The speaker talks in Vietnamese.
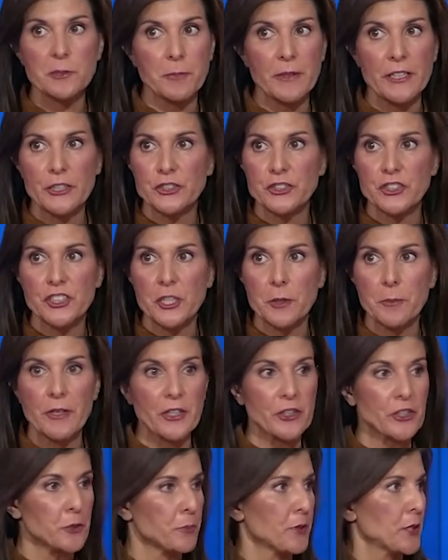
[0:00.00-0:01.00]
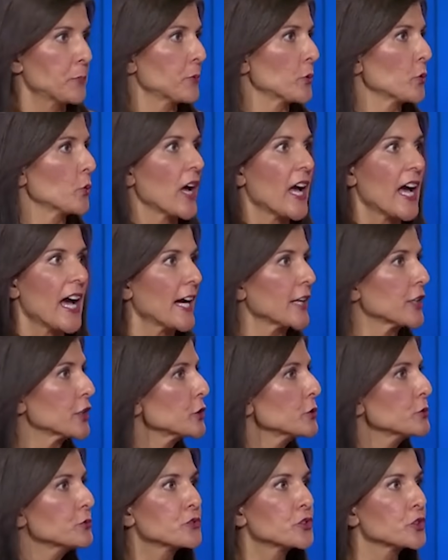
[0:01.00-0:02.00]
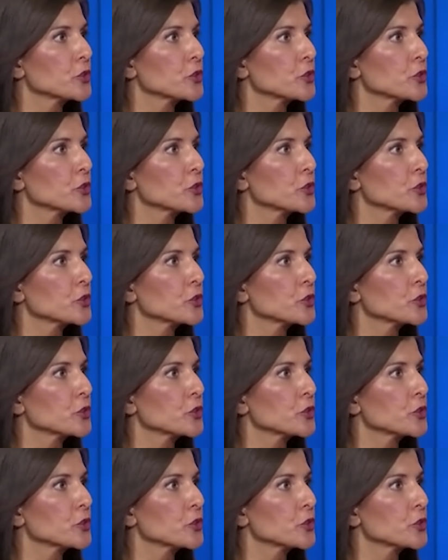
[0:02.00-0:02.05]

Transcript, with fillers: Họ nhìn thấy điều sẽ xảy ra trong tương lai.